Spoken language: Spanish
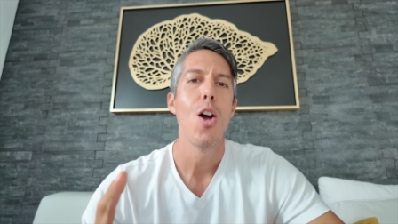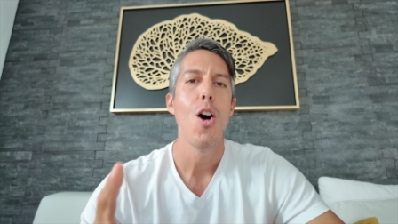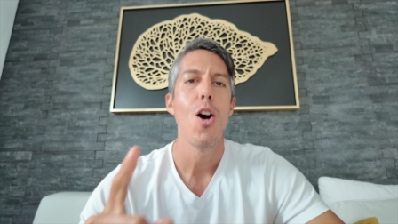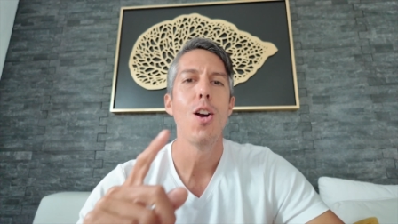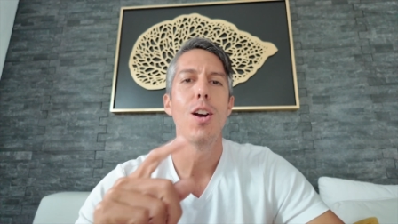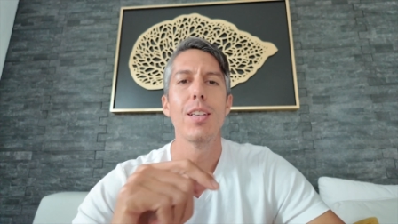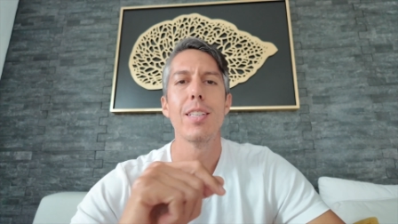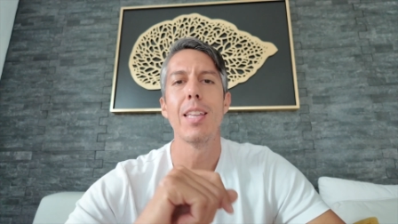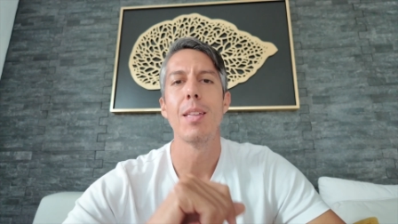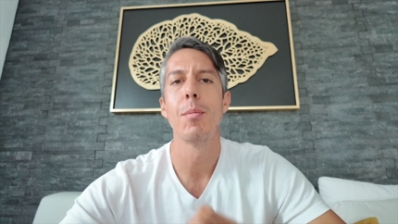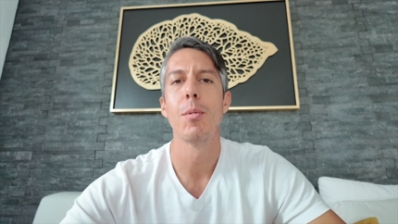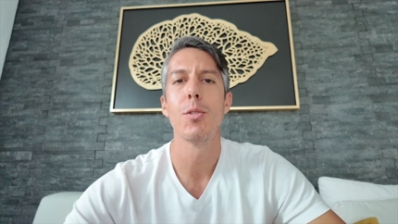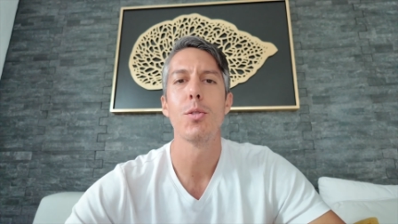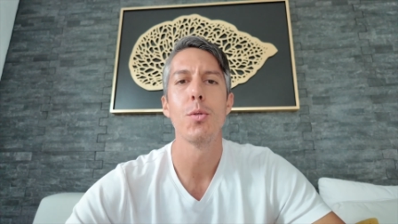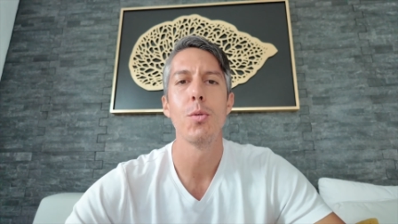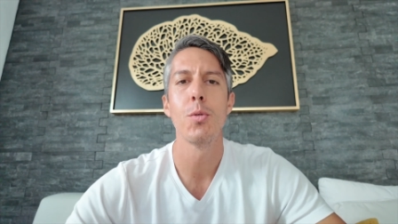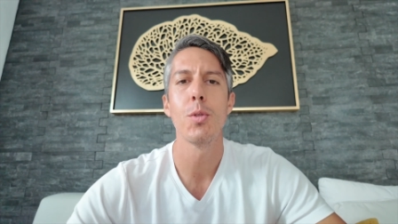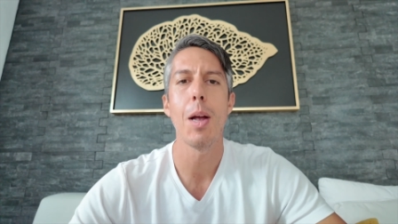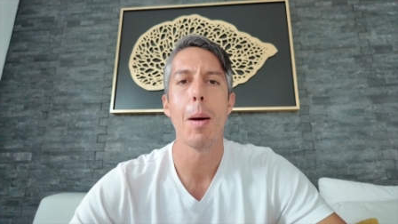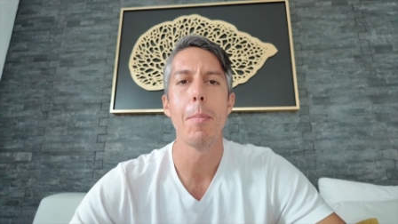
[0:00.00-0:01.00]
hoy les tenemos
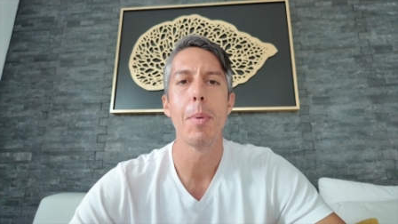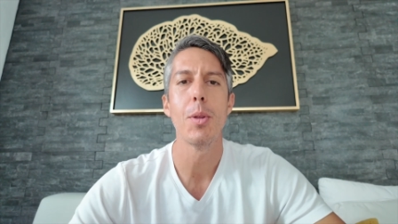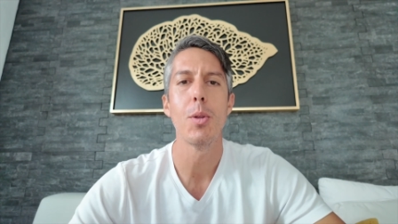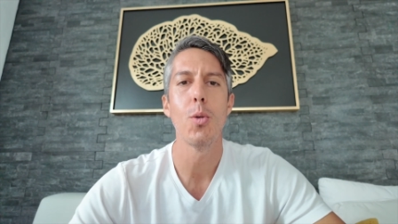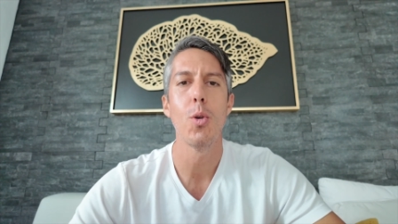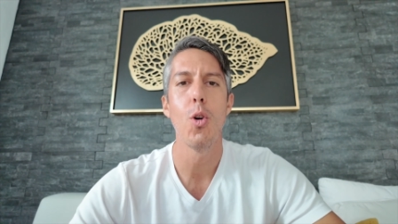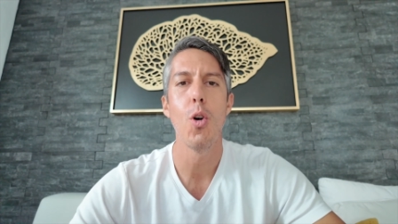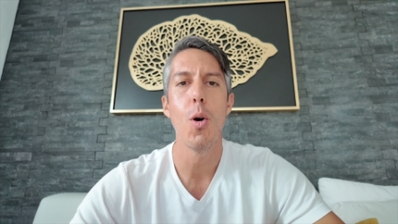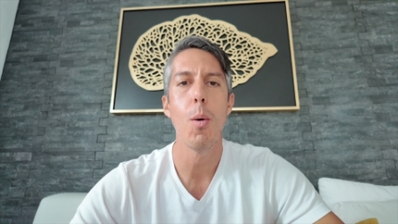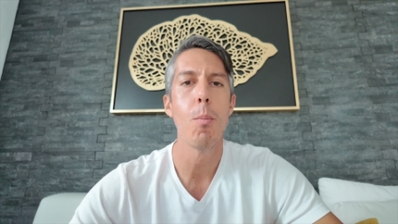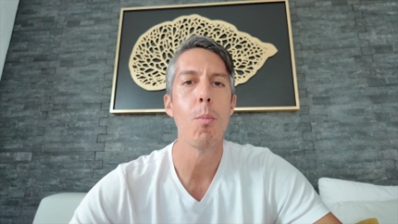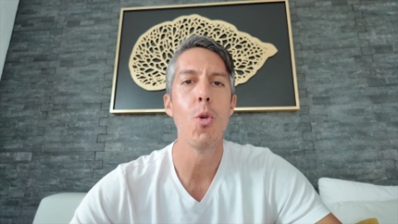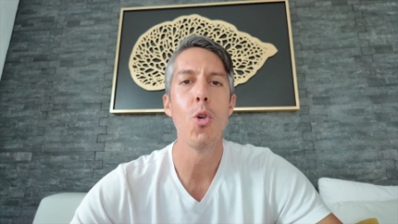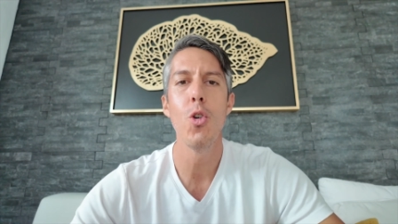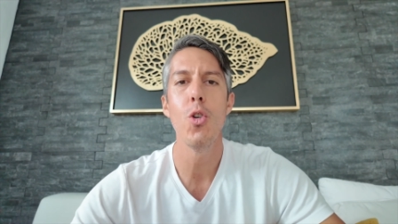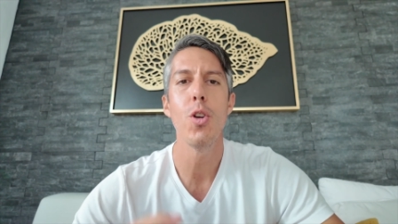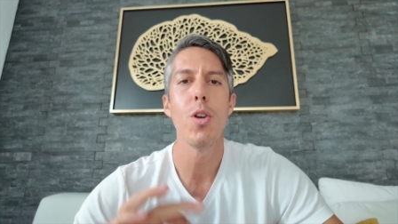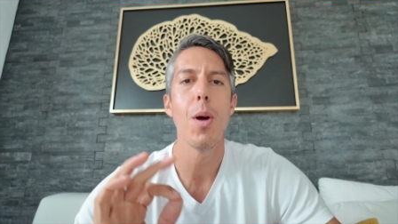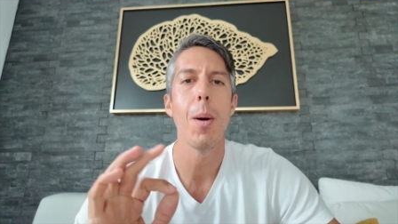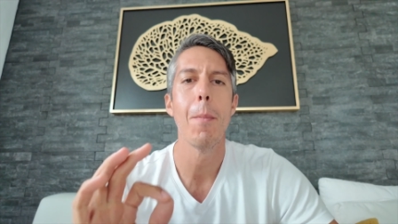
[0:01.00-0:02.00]
un capítulo
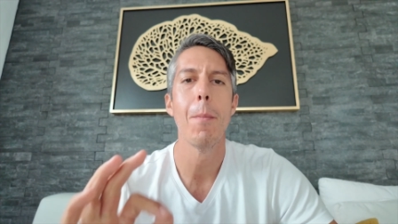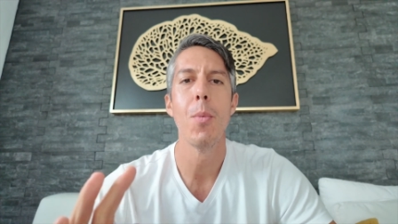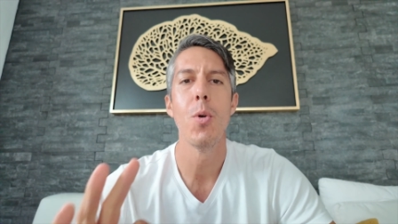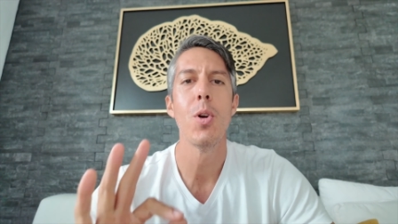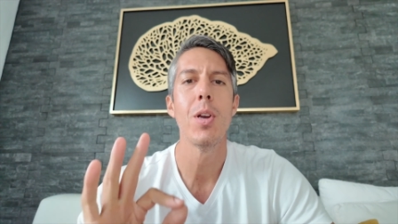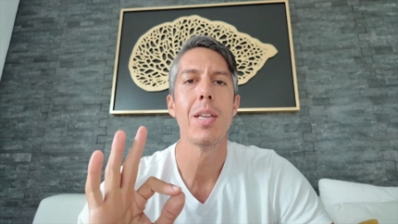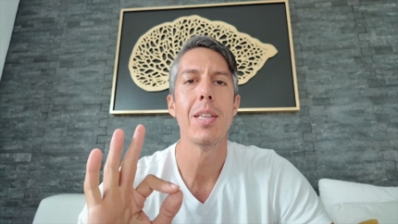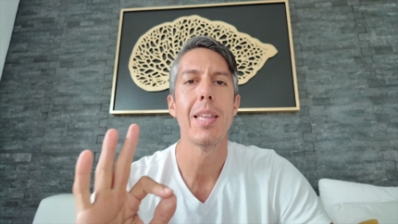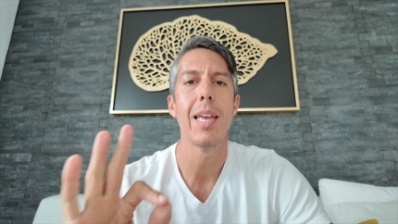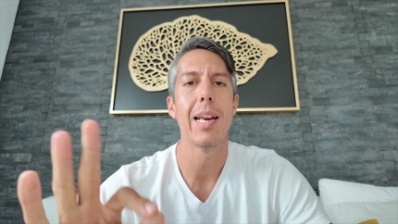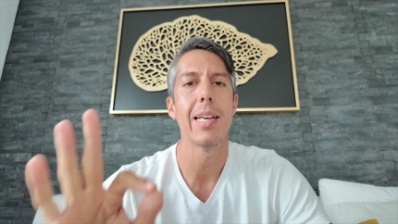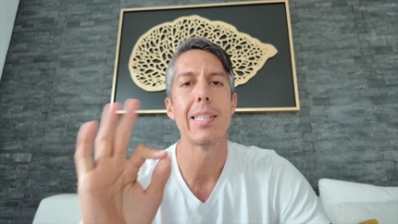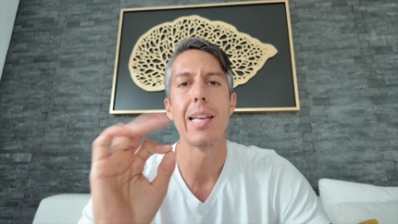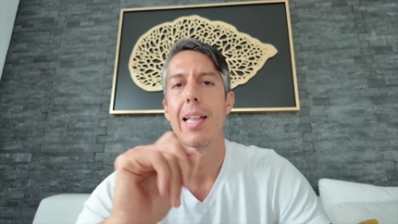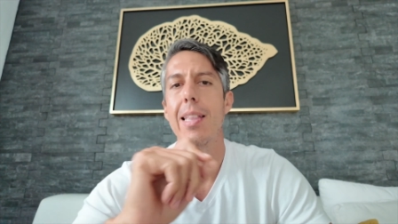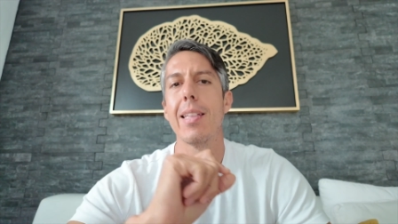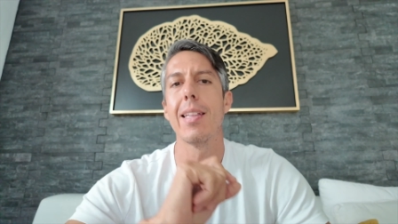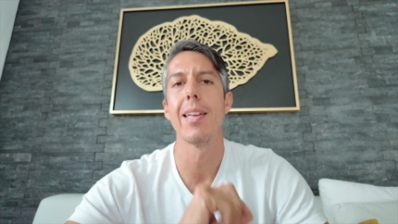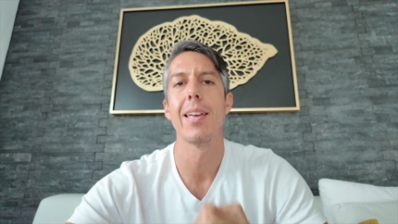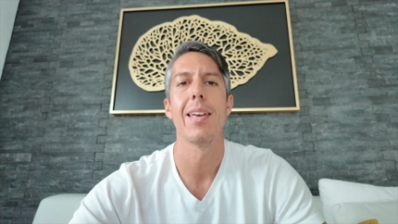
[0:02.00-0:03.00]
muy muy
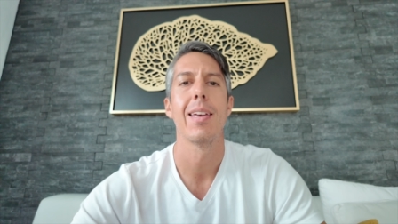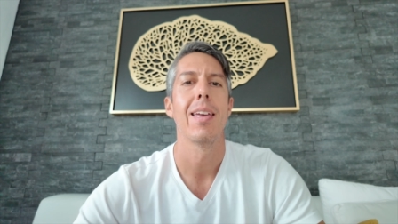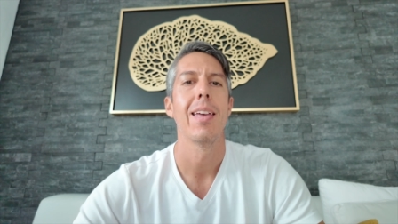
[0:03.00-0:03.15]
interesante.